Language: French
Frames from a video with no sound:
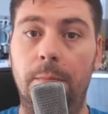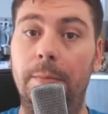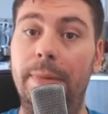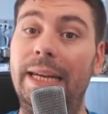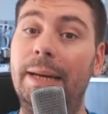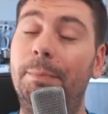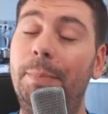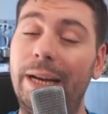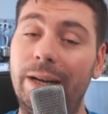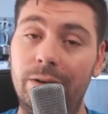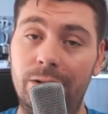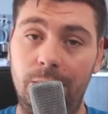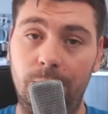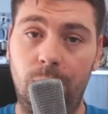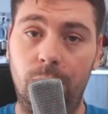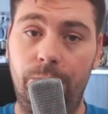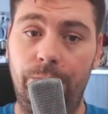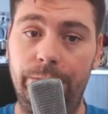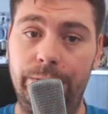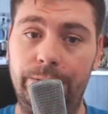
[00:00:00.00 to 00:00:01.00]
Mais il n'y a pas que des
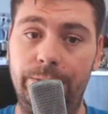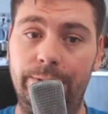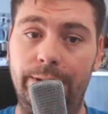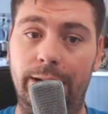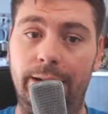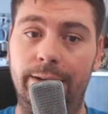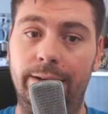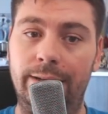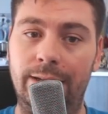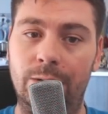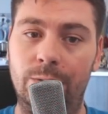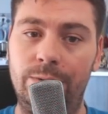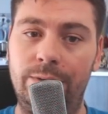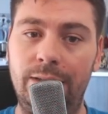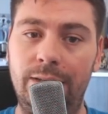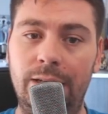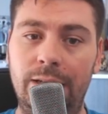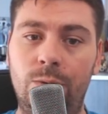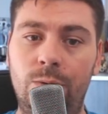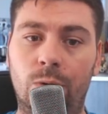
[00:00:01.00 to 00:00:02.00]
professionnels, il y a
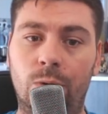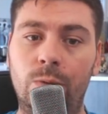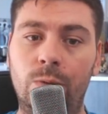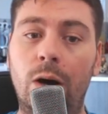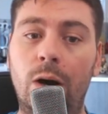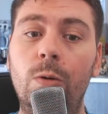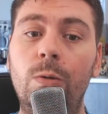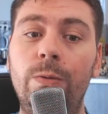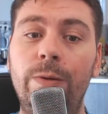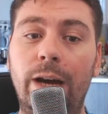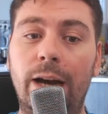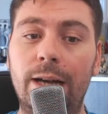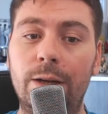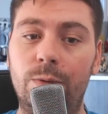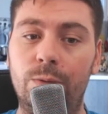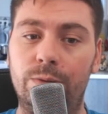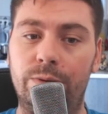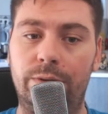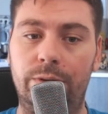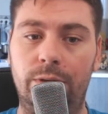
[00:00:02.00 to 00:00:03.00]
aussi des tournois ouverts
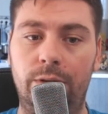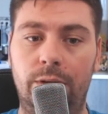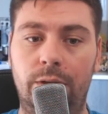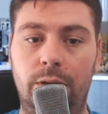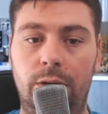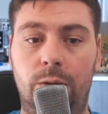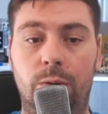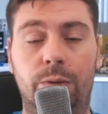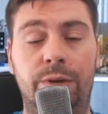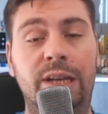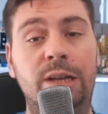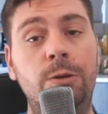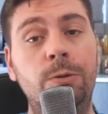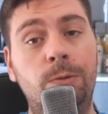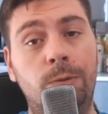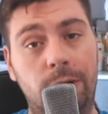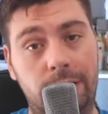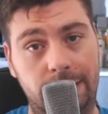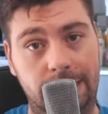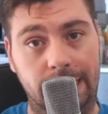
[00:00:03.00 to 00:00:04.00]
à tous. Donc il y a
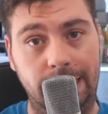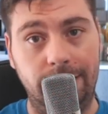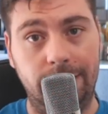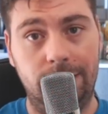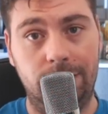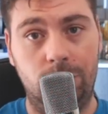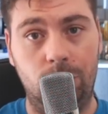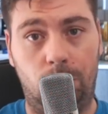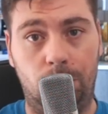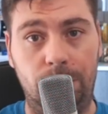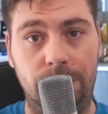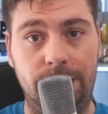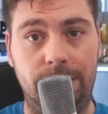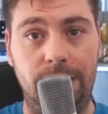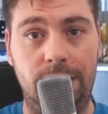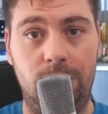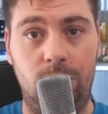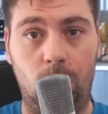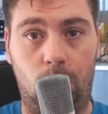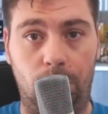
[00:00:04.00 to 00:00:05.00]
du Fortnite sur
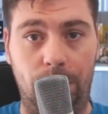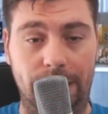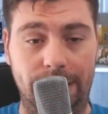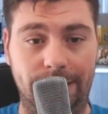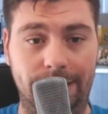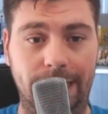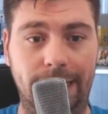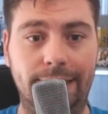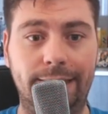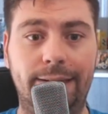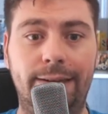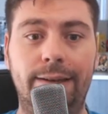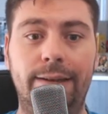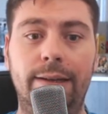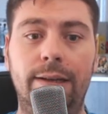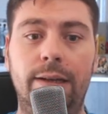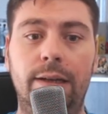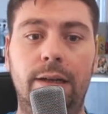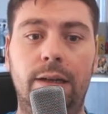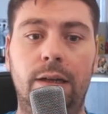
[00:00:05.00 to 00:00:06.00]
PC et sur PS4,
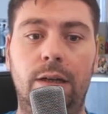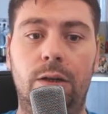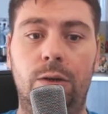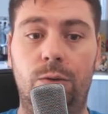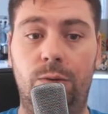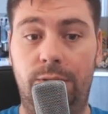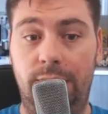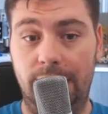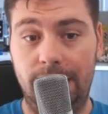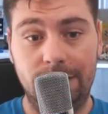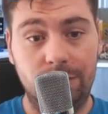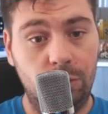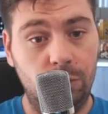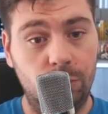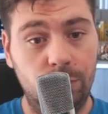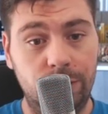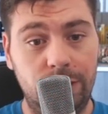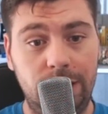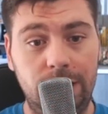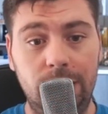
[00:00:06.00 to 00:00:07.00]
du
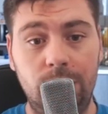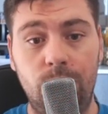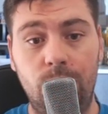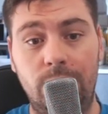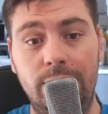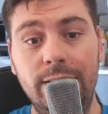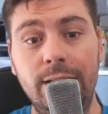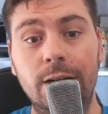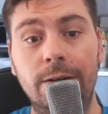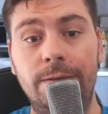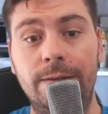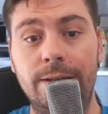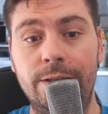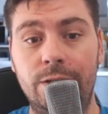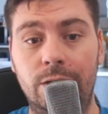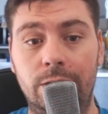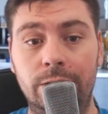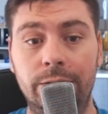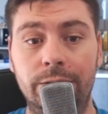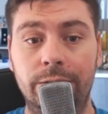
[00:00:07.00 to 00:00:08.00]
CSGO aussi, du League of
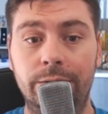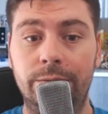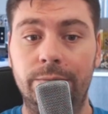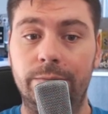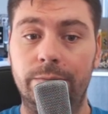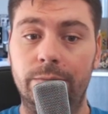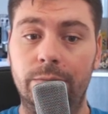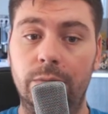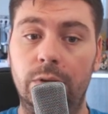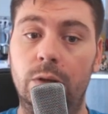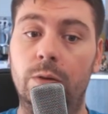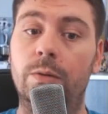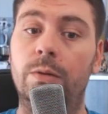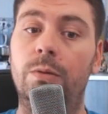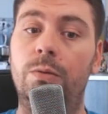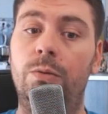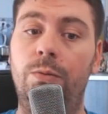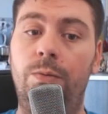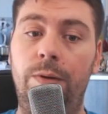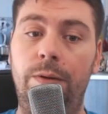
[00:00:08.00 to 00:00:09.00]
Legends,
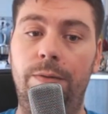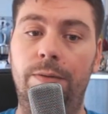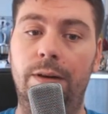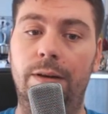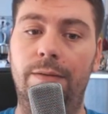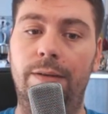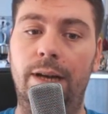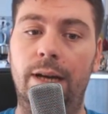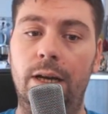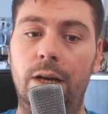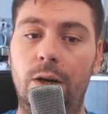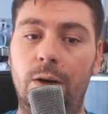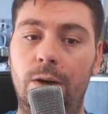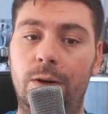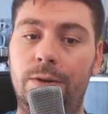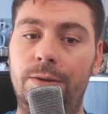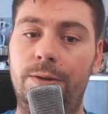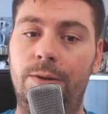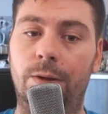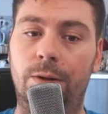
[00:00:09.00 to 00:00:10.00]
du FIFA 20,
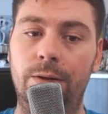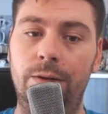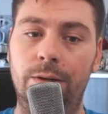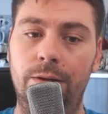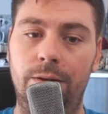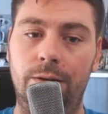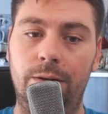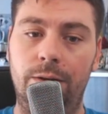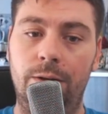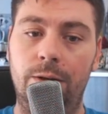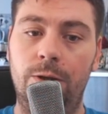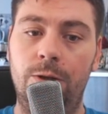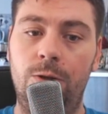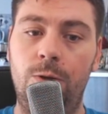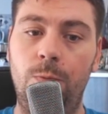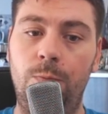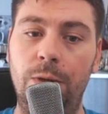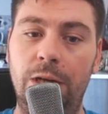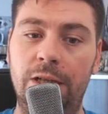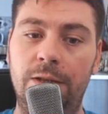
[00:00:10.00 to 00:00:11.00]
Hearthstone,
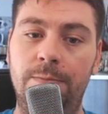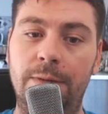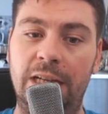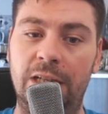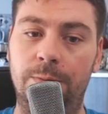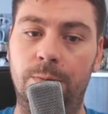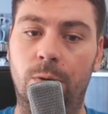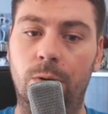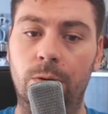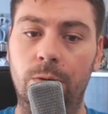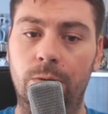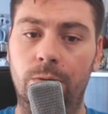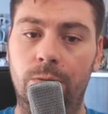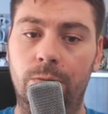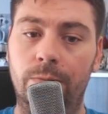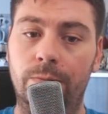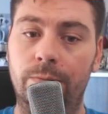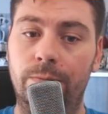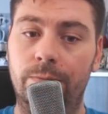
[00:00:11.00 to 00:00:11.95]
Super Smash Bros.